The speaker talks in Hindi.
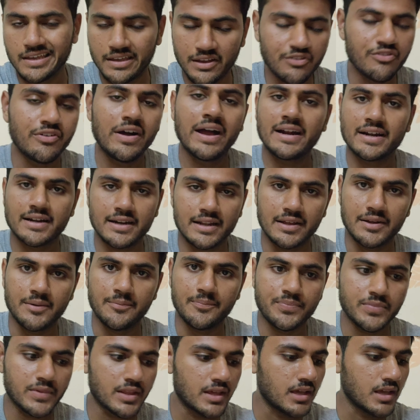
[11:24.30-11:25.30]
ये फैक्ट है
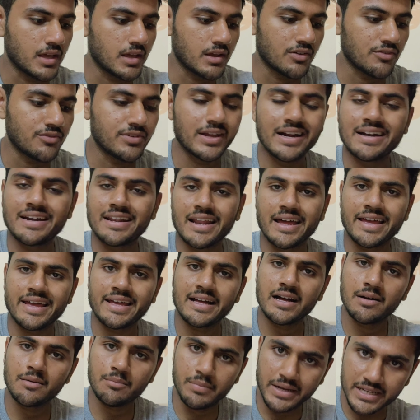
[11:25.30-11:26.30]
वी आर
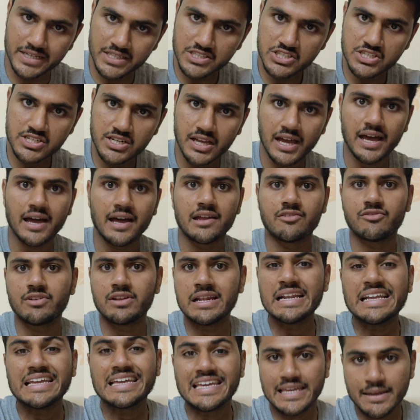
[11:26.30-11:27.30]
ट्राइंग आर बेस्ट एंड
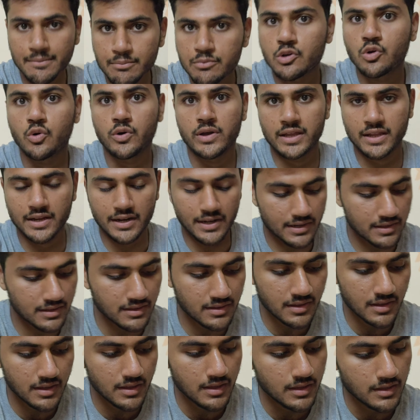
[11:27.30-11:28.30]
वील कीप डूइंग इट
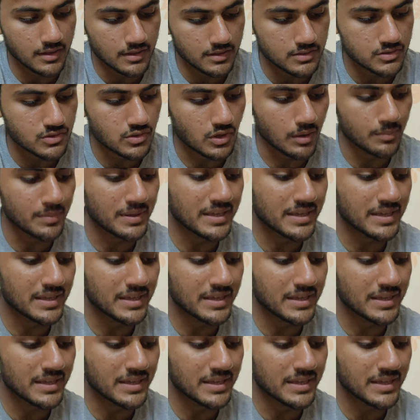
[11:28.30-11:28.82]
सो